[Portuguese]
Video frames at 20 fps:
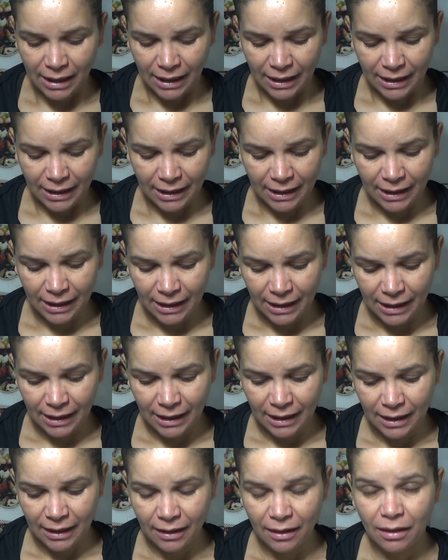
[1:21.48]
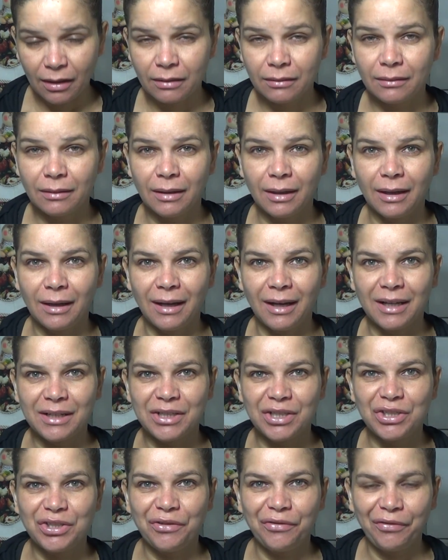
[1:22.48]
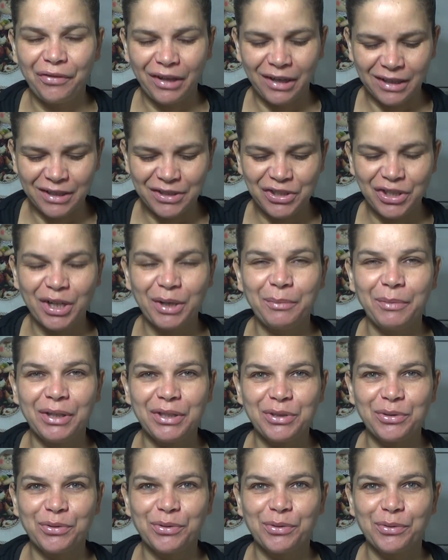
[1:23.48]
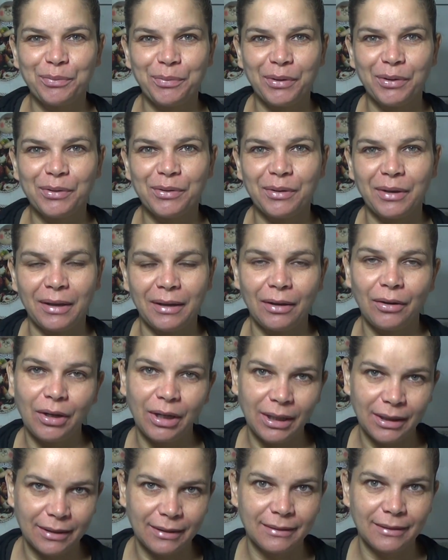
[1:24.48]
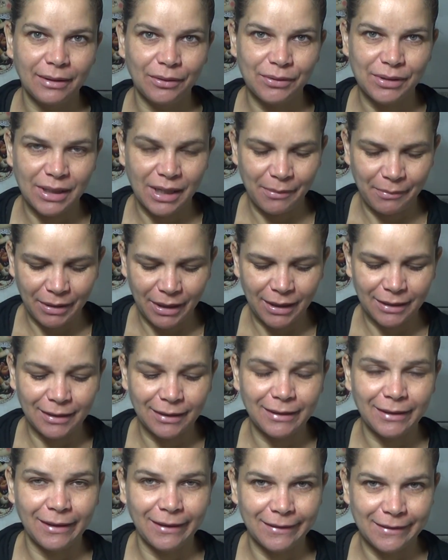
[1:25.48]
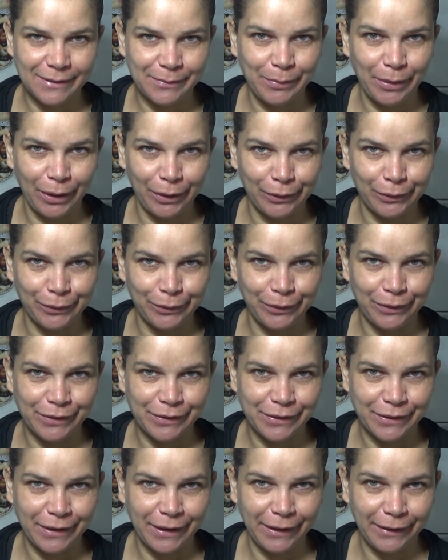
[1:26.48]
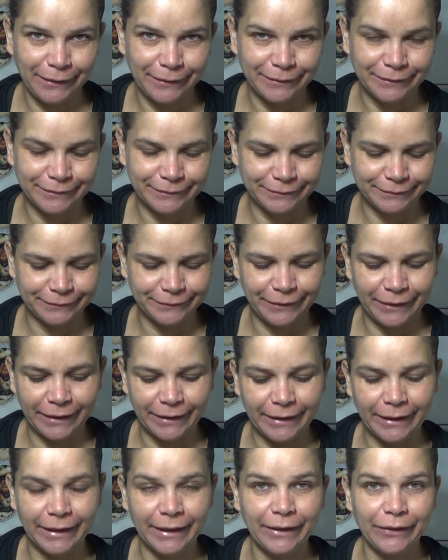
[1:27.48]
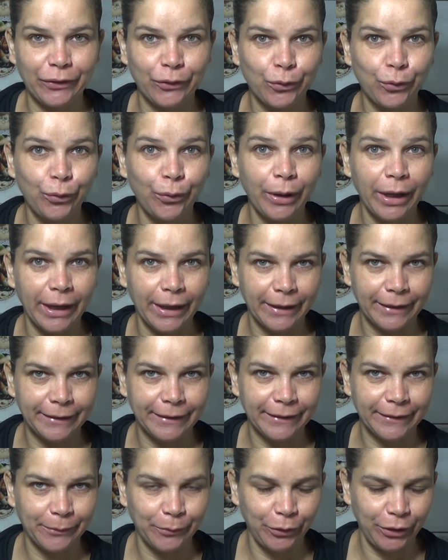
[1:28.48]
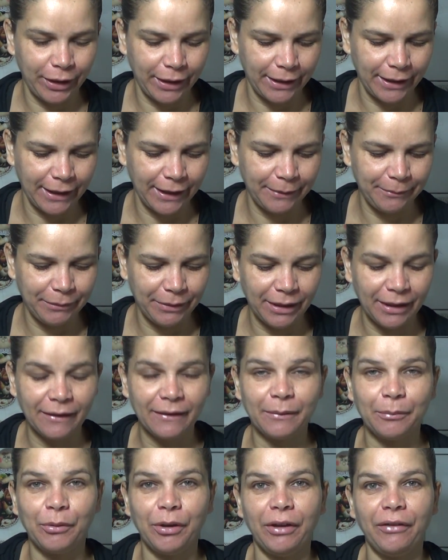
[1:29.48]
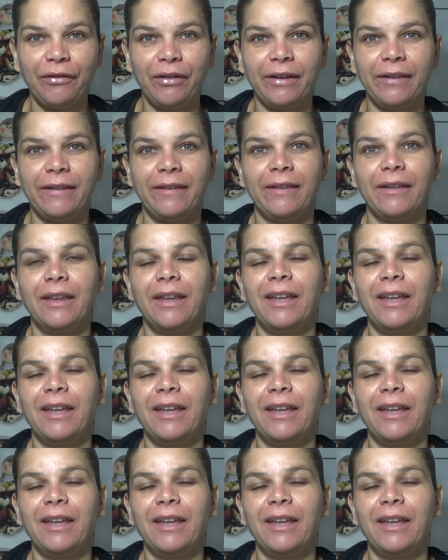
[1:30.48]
É, a gente fala antigamente, agora até os camaradas tá esperto com isso, né? Vai até nas cuecas das mulheres, né? Porque as mulheres fazem